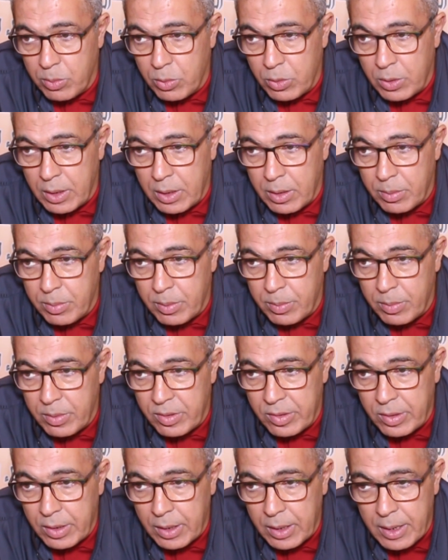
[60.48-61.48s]
المطالبه
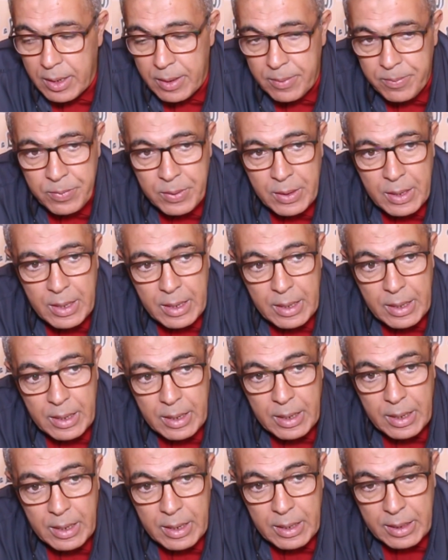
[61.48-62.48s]
بالاستقلال
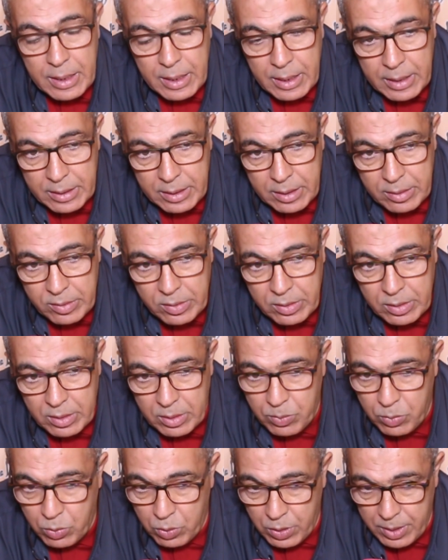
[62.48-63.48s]
هذا الحدث
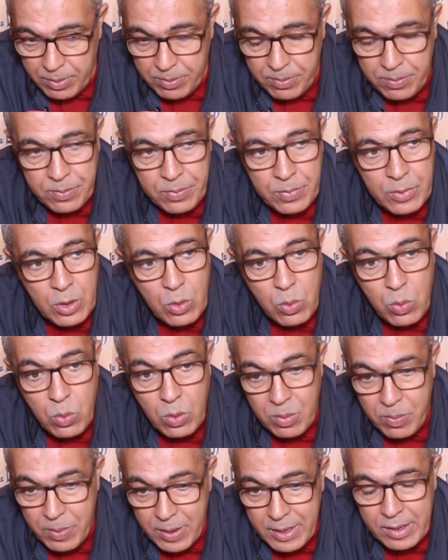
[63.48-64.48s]
المهم
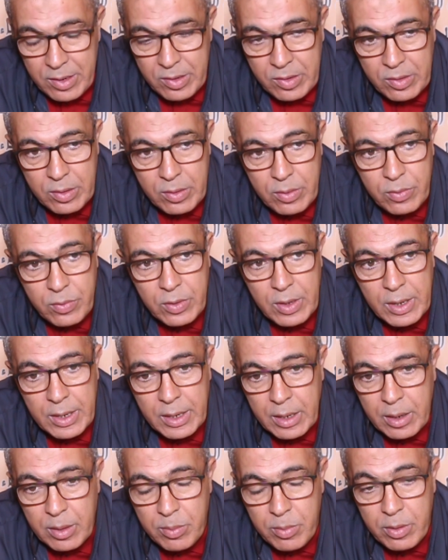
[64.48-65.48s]
والبارز في
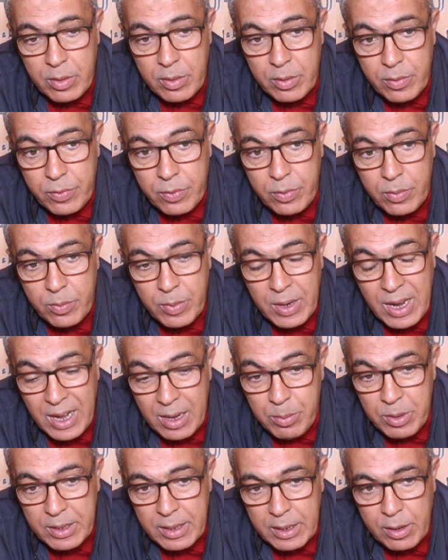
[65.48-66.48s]
تاريخ في
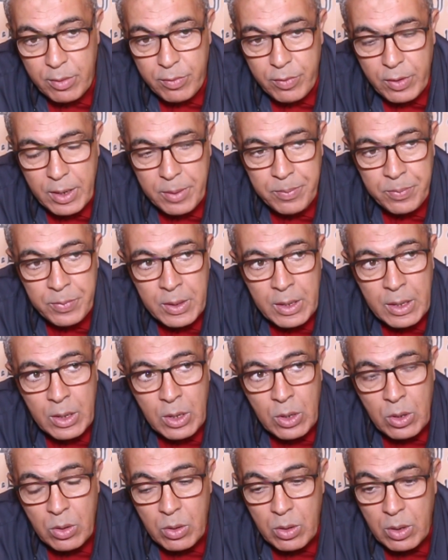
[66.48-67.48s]
ملحمه الكفاح
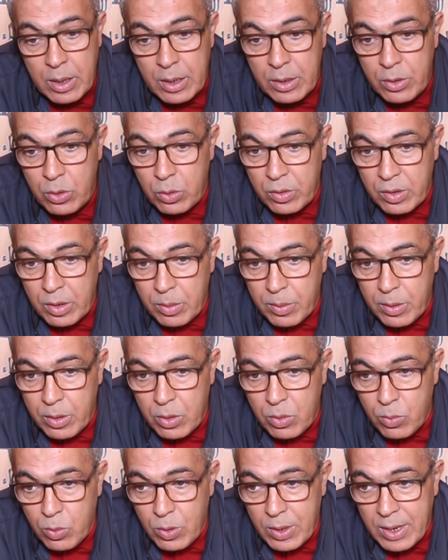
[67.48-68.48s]
الذي
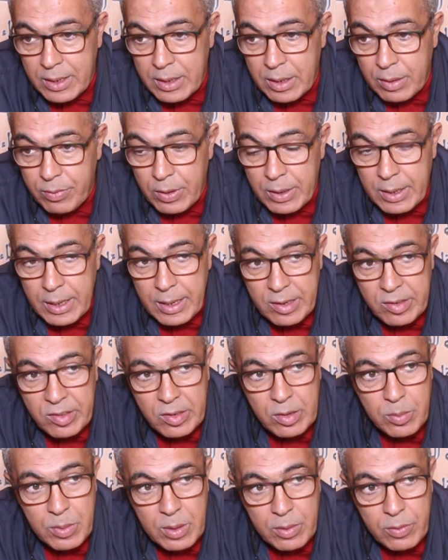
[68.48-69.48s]
يعتبر منعطفا
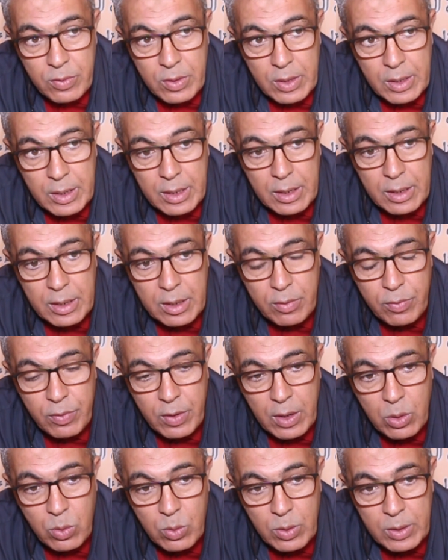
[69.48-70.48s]
حاسما في تاريخ
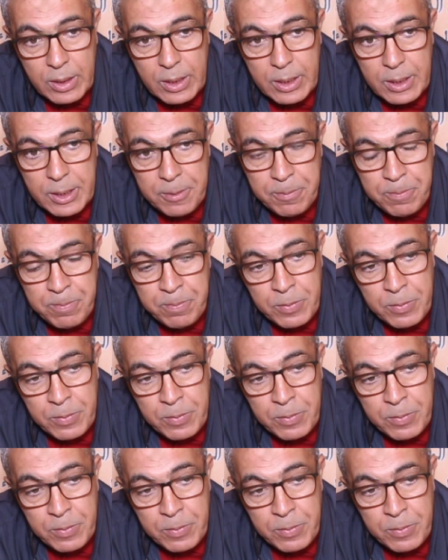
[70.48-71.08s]
الكفاح الوطني